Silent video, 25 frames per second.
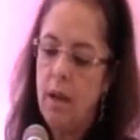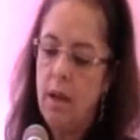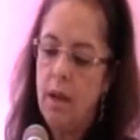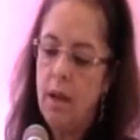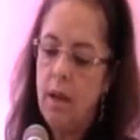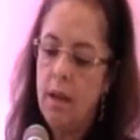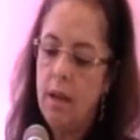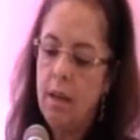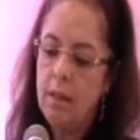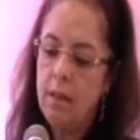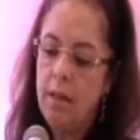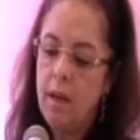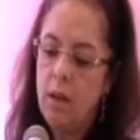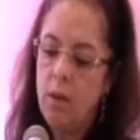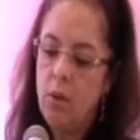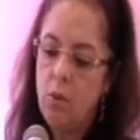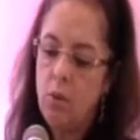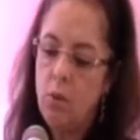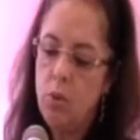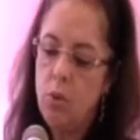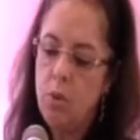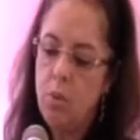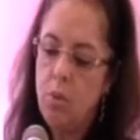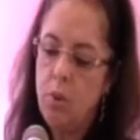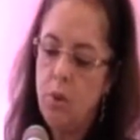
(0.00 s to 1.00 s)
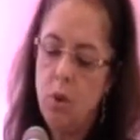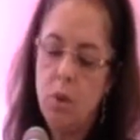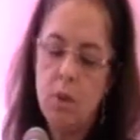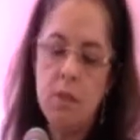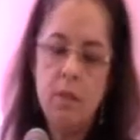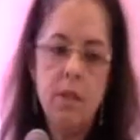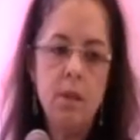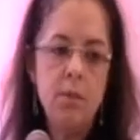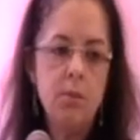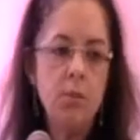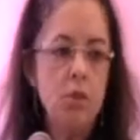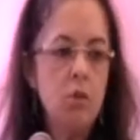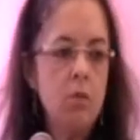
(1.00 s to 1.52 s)
ah, na USP, nós
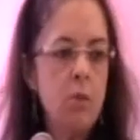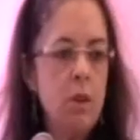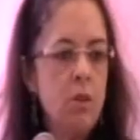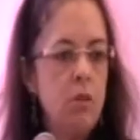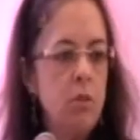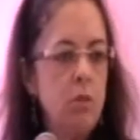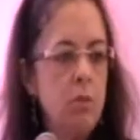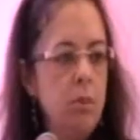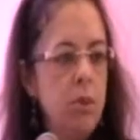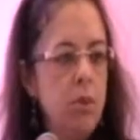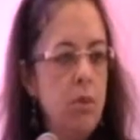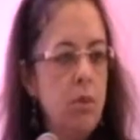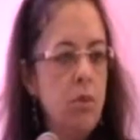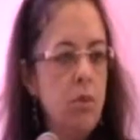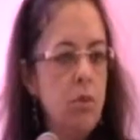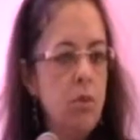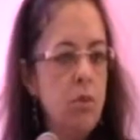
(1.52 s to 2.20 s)
temos mais ou menos